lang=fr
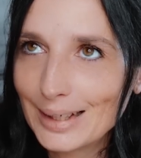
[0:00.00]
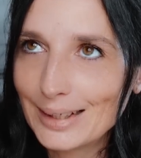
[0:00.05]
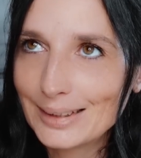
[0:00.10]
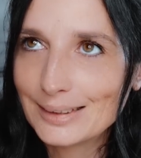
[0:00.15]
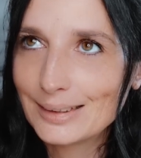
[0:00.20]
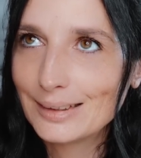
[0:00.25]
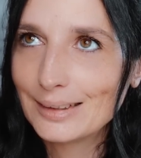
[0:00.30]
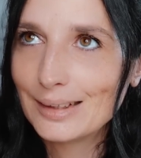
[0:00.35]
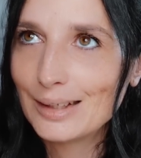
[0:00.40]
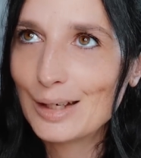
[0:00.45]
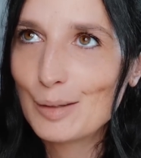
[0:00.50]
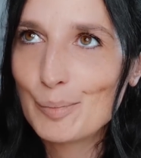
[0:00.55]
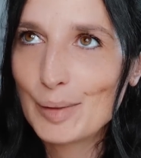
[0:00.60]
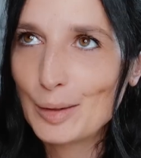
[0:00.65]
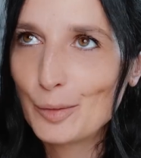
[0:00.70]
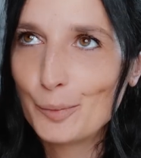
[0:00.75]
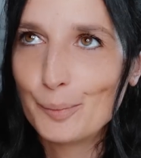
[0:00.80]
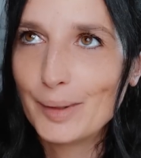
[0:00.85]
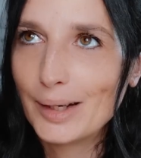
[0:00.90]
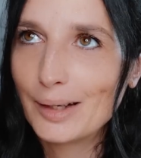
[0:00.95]
cinda
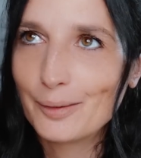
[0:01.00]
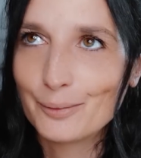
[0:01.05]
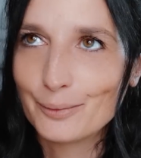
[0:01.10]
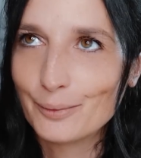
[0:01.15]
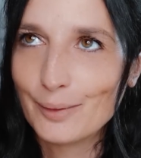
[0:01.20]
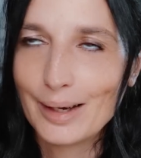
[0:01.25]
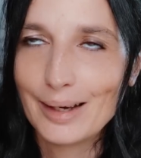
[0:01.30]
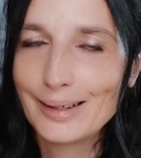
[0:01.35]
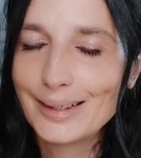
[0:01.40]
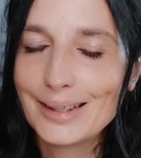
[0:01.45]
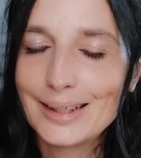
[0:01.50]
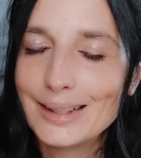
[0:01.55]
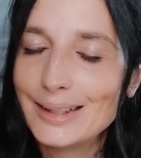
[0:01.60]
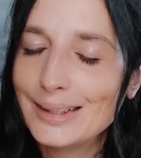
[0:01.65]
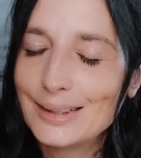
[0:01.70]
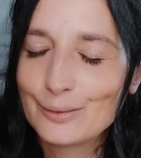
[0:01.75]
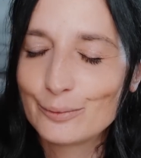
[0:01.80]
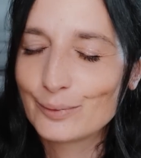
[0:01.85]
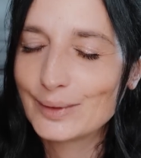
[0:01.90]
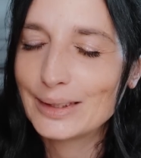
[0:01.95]
Paloma, à
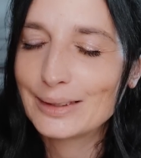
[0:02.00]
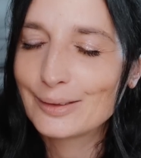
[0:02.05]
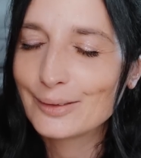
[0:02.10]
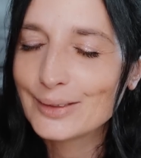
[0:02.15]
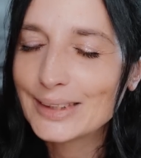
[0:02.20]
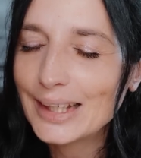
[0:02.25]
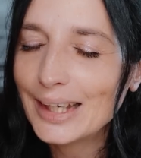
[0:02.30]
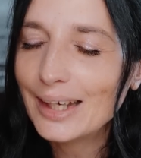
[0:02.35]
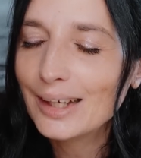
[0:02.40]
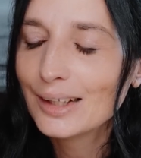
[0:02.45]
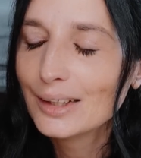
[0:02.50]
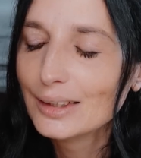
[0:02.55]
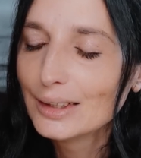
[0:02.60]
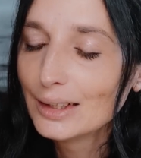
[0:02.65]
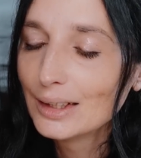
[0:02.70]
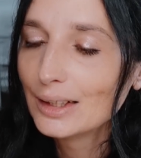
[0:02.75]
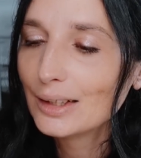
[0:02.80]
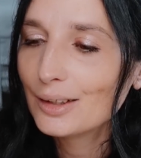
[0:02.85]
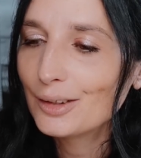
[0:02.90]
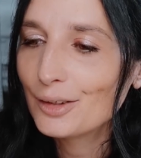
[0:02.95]
on sait ce que c'est,
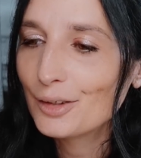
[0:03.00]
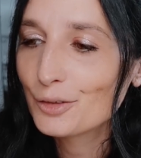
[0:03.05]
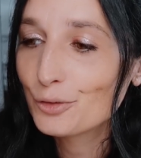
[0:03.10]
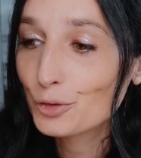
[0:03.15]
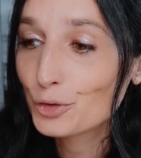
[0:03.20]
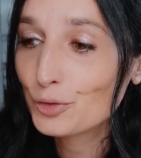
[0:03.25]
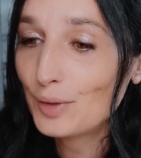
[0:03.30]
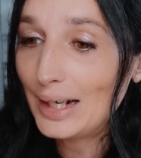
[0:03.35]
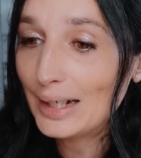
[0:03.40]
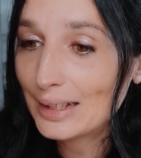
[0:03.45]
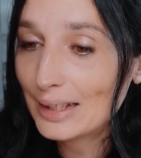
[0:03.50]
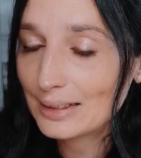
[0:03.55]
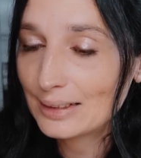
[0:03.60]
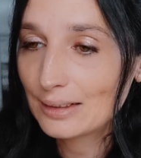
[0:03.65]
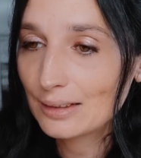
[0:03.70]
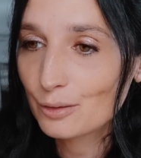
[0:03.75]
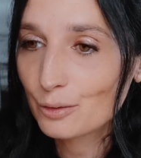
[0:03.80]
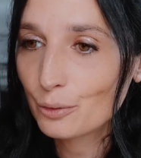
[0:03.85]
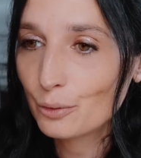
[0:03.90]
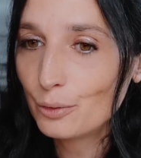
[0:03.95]
euh, ton cheval casse
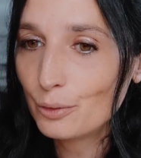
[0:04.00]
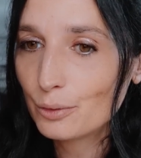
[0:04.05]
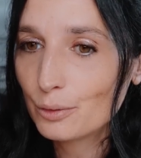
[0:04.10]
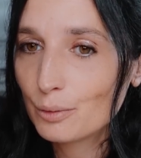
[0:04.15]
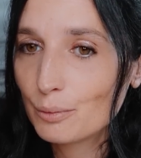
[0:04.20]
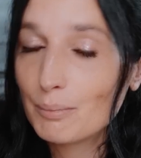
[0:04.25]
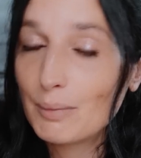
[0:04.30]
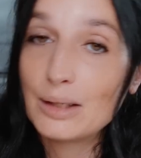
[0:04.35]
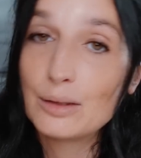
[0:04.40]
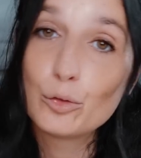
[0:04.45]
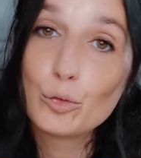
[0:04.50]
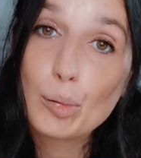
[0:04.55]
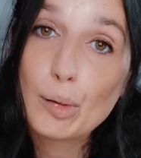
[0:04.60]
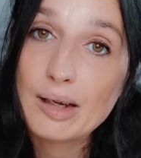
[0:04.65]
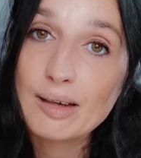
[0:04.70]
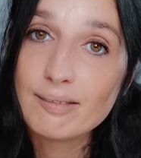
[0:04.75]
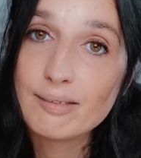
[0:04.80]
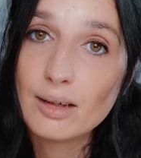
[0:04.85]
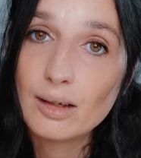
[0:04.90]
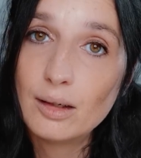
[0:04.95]
un truc, bah tu
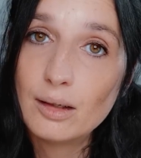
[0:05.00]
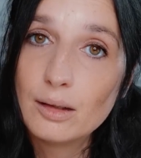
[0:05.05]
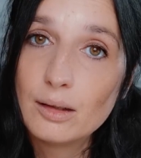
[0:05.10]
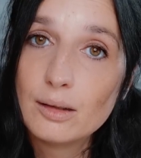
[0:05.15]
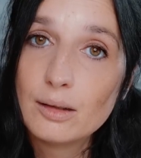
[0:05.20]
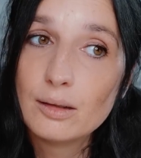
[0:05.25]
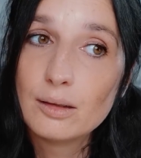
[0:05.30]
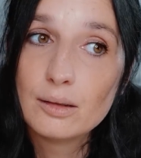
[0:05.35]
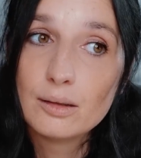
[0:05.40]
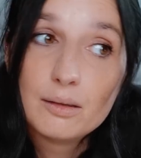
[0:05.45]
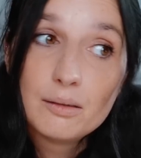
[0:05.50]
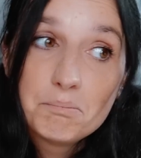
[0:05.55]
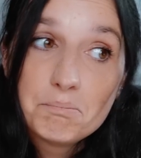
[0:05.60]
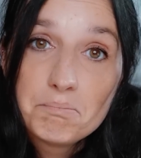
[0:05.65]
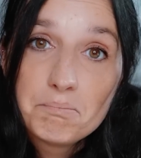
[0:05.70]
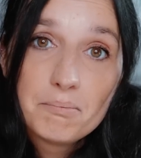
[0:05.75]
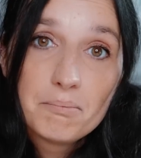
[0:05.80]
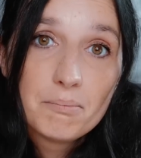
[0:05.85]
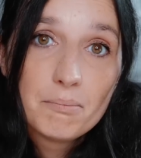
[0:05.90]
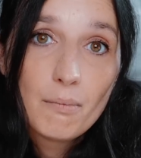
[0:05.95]
préviens,
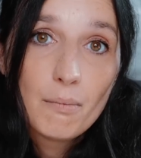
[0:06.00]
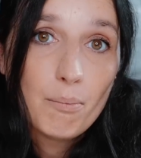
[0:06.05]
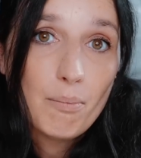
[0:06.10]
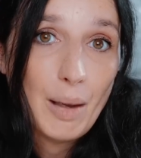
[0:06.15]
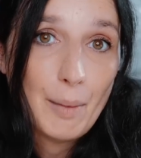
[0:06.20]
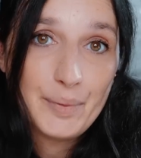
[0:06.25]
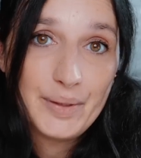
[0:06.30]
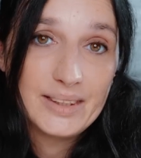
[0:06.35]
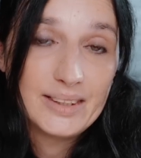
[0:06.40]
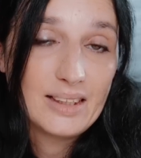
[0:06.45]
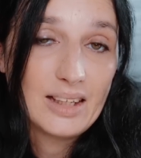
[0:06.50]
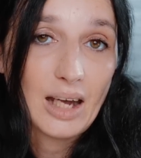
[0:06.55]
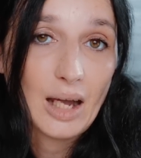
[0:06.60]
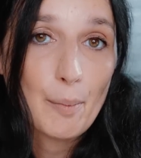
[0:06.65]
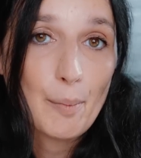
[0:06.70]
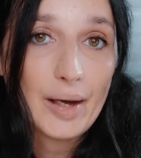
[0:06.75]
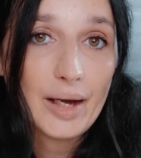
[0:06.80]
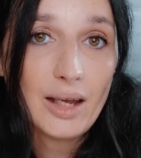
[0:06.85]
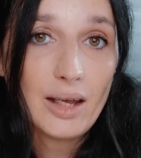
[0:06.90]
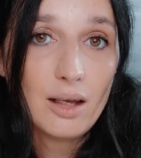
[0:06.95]
bah puis c'est
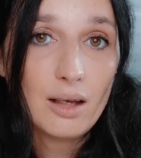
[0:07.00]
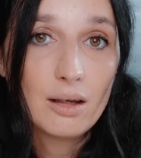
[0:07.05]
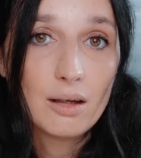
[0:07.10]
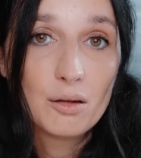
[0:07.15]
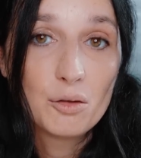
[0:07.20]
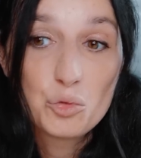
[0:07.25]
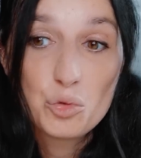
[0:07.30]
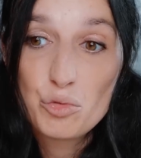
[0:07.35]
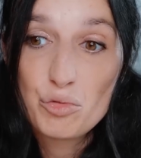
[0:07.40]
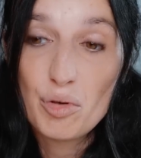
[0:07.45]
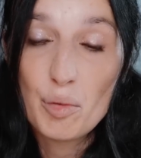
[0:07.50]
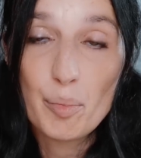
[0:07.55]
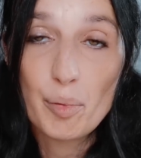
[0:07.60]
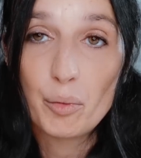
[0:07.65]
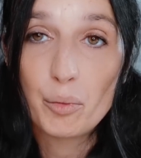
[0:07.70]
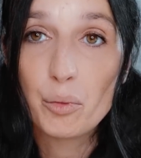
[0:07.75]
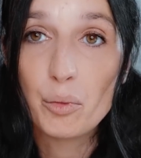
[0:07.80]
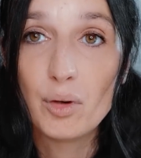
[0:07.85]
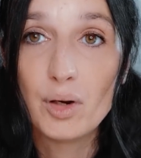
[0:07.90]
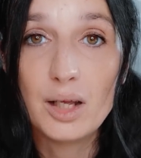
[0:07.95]
réparé, tu te fais pas
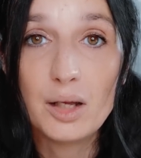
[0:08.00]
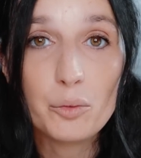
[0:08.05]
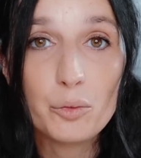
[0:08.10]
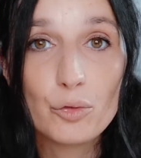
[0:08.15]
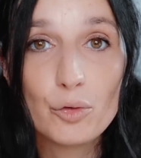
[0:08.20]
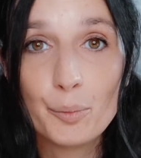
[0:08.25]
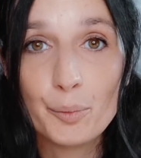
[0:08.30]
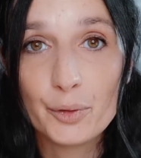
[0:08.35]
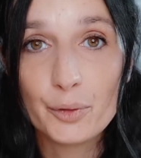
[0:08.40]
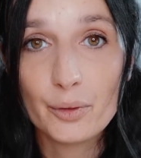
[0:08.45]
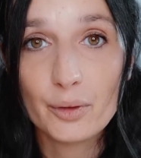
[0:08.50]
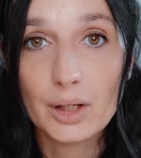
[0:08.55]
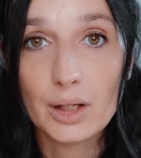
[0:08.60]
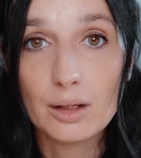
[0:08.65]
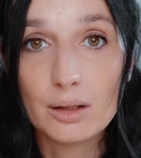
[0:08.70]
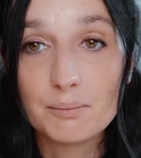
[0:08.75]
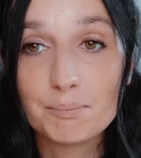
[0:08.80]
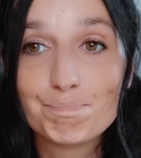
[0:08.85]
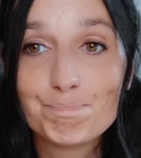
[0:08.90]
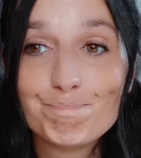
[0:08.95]
engueuler, on ne demande
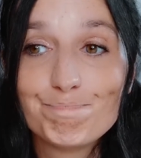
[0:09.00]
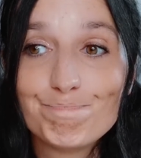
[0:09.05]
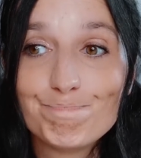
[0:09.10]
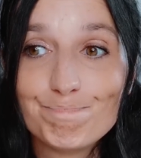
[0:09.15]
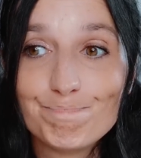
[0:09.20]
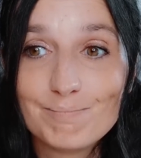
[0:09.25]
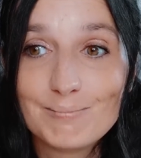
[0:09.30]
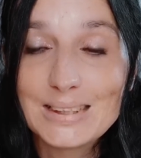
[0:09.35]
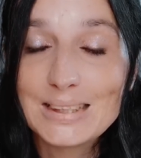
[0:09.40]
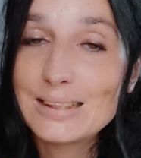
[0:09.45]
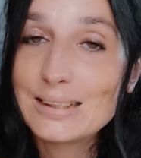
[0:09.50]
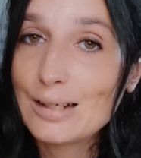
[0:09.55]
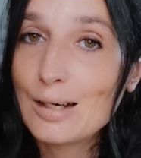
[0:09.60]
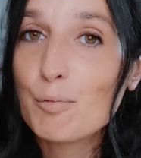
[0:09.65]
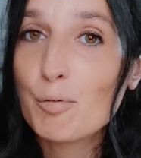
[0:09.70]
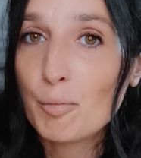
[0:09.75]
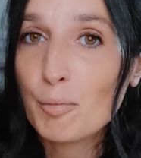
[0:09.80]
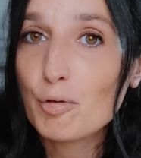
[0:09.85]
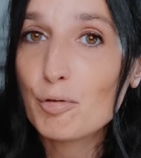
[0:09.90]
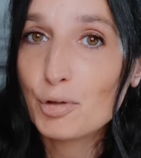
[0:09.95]
rien. Ça c'est la
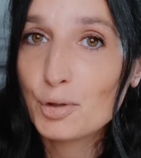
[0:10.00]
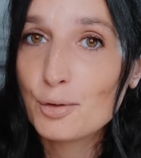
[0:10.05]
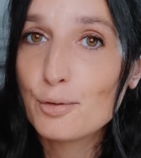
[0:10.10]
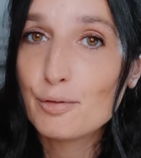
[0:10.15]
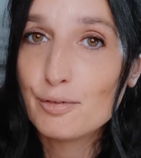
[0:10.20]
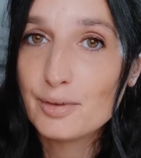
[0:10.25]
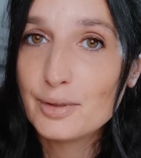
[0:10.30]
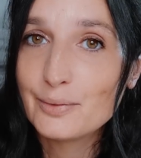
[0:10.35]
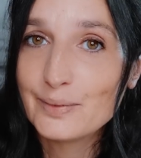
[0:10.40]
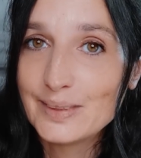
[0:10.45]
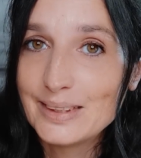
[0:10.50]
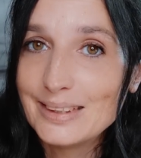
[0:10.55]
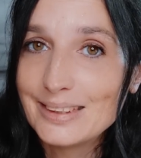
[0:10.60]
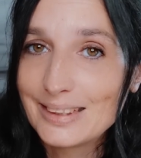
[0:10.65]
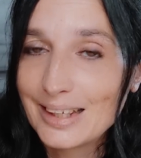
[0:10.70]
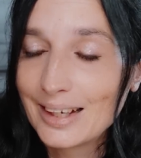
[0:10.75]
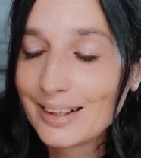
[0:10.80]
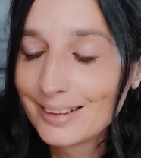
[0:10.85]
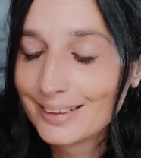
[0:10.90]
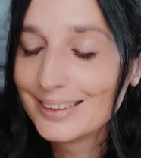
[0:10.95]
première fois que je le vis aussi,
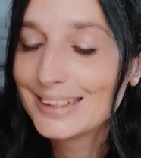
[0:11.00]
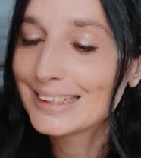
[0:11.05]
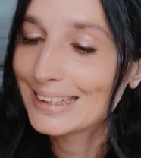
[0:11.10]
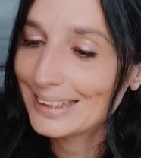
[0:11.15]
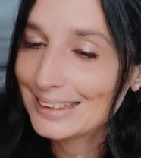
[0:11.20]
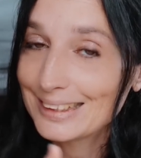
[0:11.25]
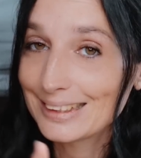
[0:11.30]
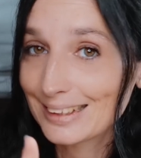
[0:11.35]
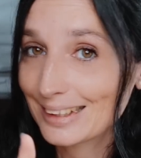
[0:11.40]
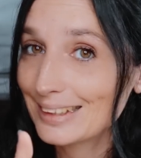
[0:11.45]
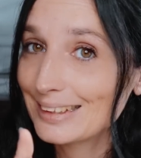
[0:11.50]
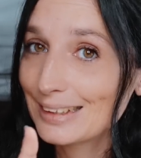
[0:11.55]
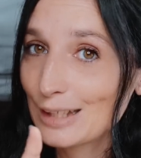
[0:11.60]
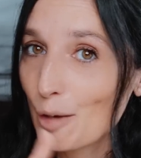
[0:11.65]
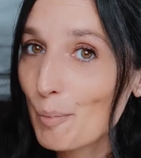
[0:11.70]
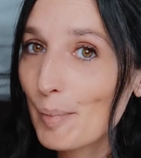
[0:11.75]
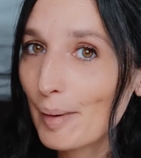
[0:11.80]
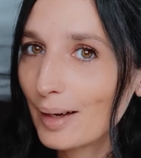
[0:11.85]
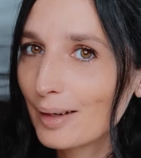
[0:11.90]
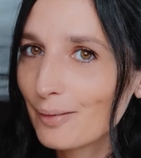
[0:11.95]
ça, ça c'est très
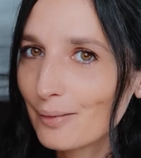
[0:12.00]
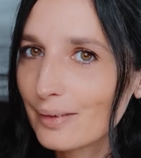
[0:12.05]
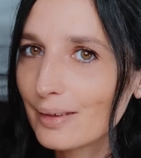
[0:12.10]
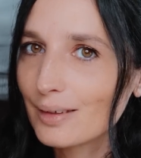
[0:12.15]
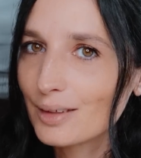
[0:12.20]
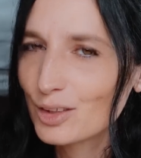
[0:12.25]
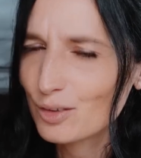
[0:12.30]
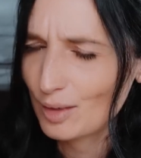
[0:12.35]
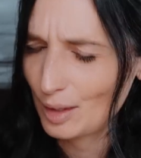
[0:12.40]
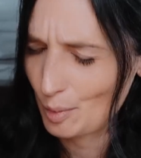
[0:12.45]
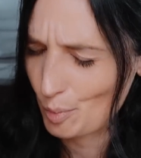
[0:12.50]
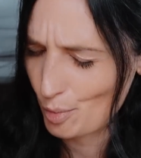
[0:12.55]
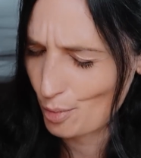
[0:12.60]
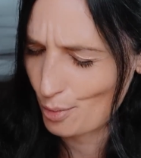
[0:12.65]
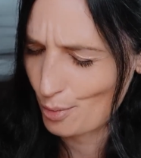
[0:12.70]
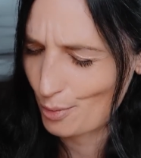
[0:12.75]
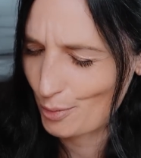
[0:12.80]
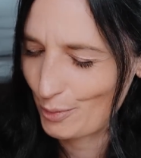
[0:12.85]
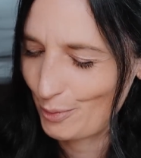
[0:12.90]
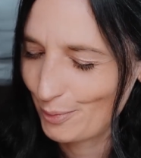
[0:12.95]
sympa quand t'as un cheval un
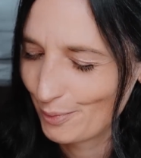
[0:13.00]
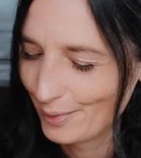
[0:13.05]
peu...